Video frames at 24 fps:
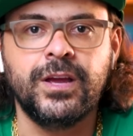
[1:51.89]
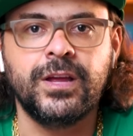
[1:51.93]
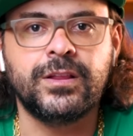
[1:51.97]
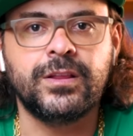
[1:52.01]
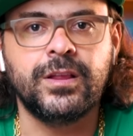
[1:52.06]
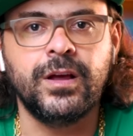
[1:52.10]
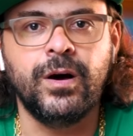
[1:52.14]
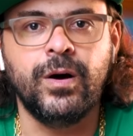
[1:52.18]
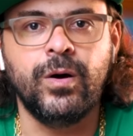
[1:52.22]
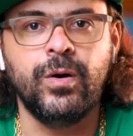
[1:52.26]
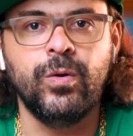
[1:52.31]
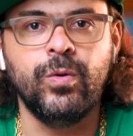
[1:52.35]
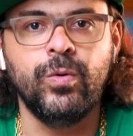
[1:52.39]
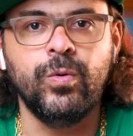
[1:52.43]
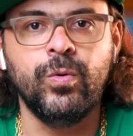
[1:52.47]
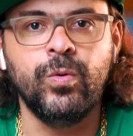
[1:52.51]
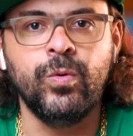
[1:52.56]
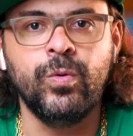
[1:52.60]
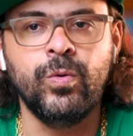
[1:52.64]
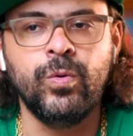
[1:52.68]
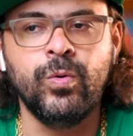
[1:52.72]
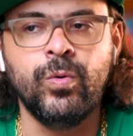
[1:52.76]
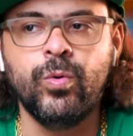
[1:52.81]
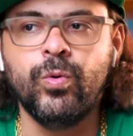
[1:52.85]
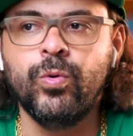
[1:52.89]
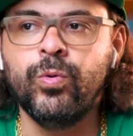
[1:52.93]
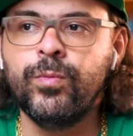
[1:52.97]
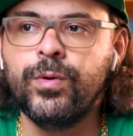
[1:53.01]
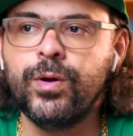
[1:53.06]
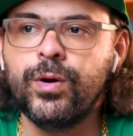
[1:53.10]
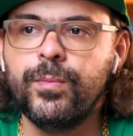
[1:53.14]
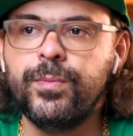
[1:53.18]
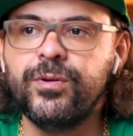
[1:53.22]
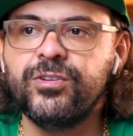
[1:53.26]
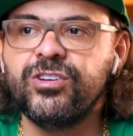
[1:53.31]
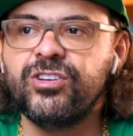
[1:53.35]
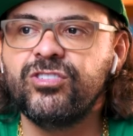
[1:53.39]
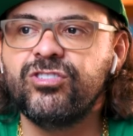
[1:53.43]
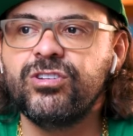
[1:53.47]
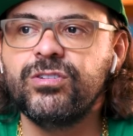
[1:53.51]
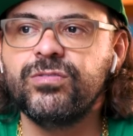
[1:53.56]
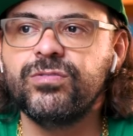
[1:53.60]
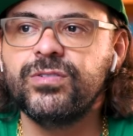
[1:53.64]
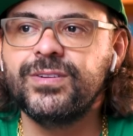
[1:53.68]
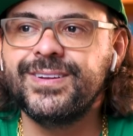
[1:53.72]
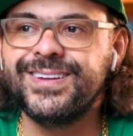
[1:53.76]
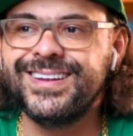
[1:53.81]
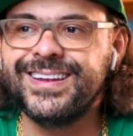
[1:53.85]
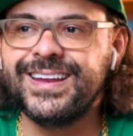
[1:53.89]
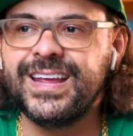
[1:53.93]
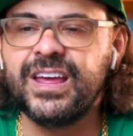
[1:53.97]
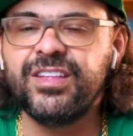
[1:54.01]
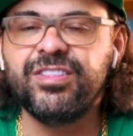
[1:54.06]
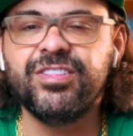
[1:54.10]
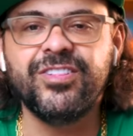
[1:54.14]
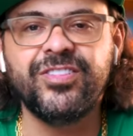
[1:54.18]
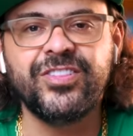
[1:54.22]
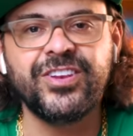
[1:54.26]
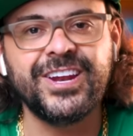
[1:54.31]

Então, o meu objetivo nesse